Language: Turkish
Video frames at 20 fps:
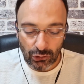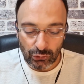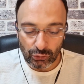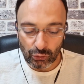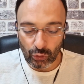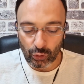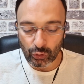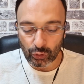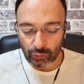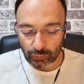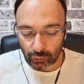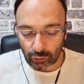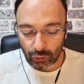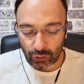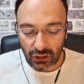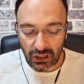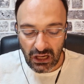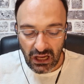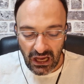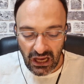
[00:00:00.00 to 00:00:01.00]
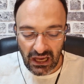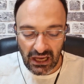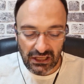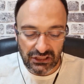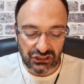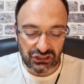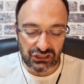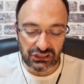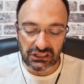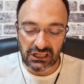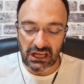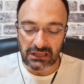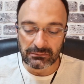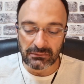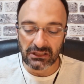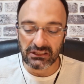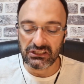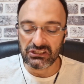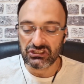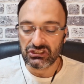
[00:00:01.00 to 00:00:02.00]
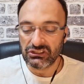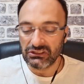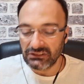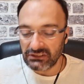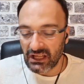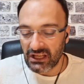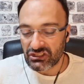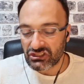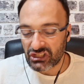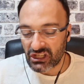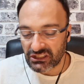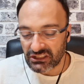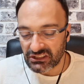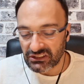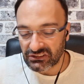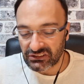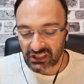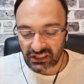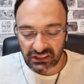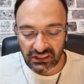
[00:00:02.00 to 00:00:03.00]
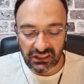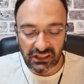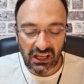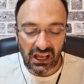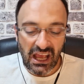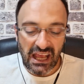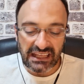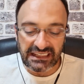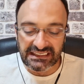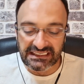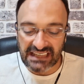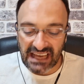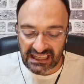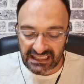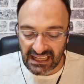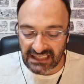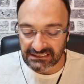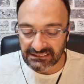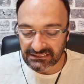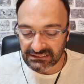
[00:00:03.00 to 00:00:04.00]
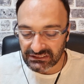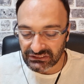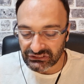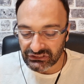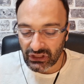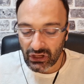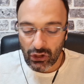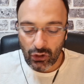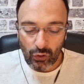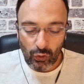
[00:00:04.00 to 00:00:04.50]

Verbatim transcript: tohumu, ağaç çıkarmak için de çekirdeği yarandır.